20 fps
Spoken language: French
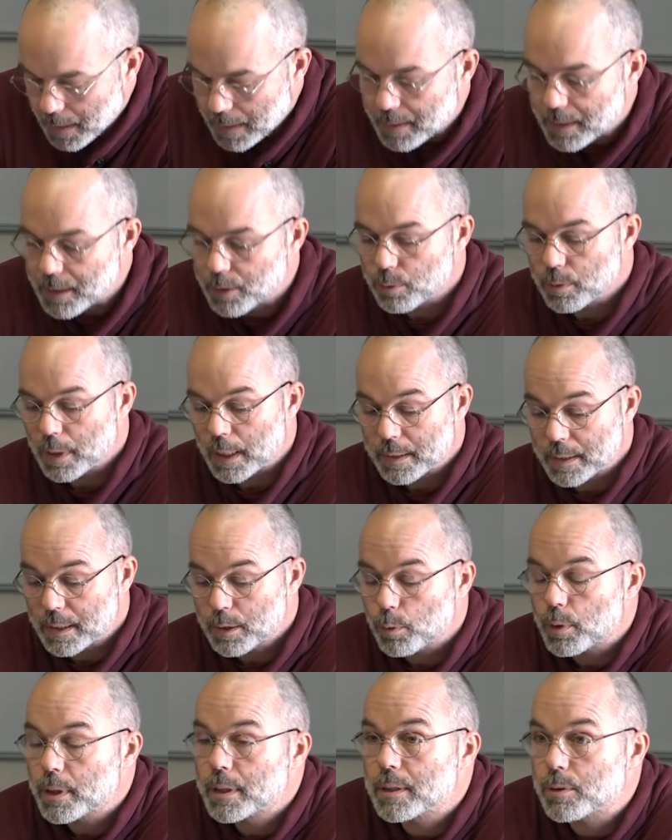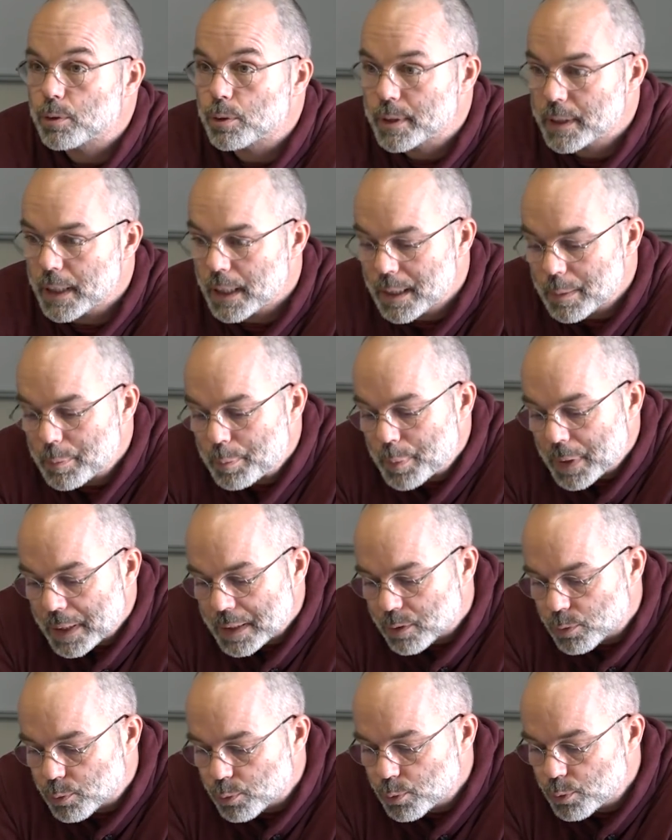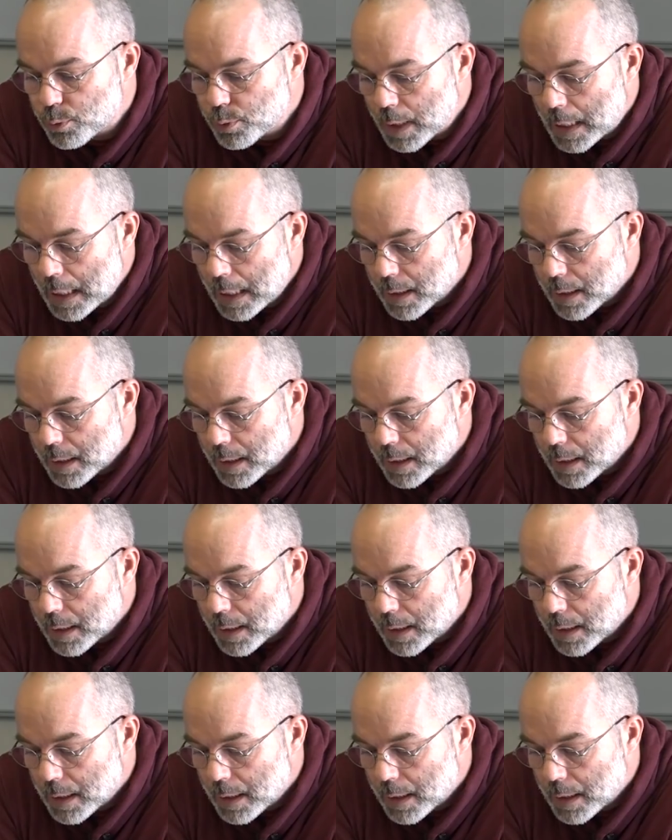la, sécurité sociale est perçue